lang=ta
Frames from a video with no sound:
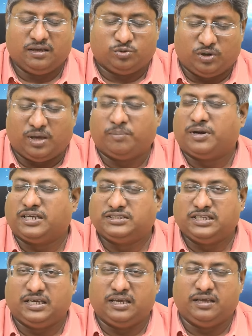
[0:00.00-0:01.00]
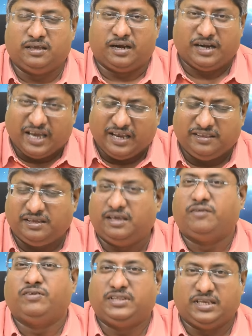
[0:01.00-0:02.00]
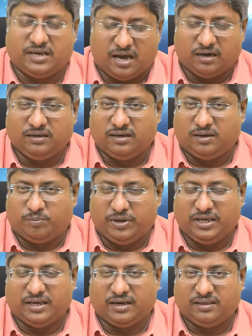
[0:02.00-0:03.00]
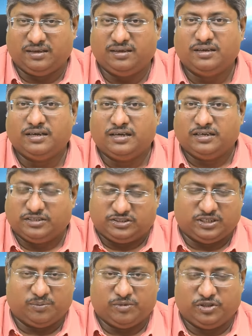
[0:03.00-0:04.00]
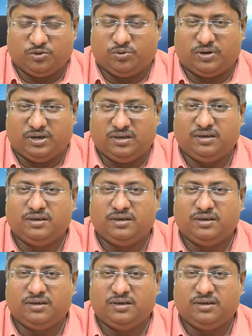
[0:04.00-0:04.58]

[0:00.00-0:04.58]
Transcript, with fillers: துலாம் ராசிக்கு ரெண்டாயிரத்தி இருபத்தி நான்கு அப்படிங்கிறது நிச்சயம் வந்து ஒரு